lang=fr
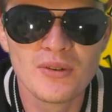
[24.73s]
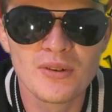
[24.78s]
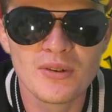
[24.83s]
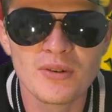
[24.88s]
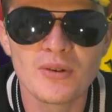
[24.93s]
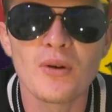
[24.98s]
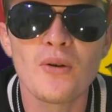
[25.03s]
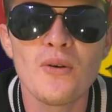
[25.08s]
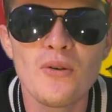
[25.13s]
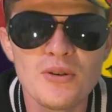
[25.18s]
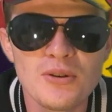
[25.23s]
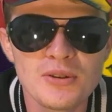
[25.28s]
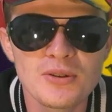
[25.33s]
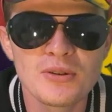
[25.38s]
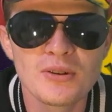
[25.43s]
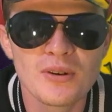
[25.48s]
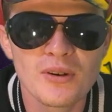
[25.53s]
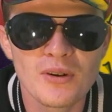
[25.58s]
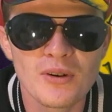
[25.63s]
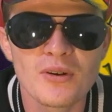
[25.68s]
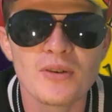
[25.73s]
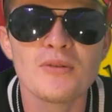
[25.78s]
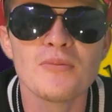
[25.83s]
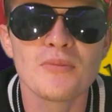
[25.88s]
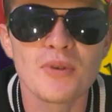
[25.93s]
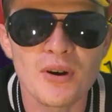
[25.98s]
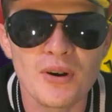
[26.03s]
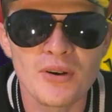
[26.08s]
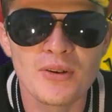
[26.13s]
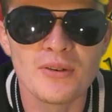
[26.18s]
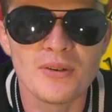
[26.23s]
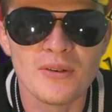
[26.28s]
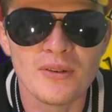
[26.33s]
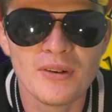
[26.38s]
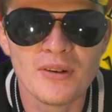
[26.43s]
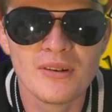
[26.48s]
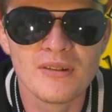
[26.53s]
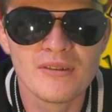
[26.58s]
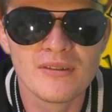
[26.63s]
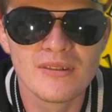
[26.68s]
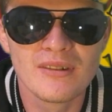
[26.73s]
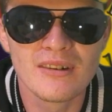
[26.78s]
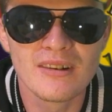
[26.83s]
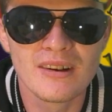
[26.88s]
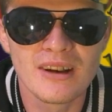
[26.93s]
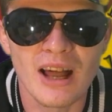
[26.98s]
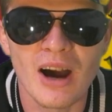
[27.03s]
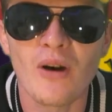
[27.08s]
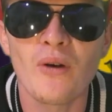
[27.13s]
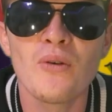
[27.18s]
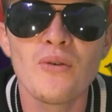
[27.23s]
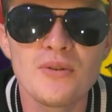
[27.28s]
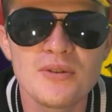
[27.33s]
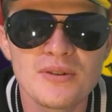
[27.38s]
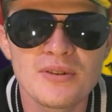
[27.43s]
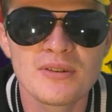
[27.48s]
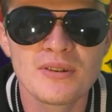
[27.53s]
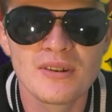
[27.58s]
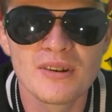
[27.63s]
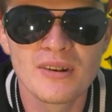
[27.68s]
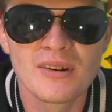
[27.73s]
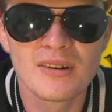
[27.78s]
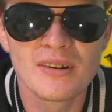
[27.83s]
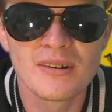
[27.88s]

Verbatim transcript: une rousse une brune La rousse,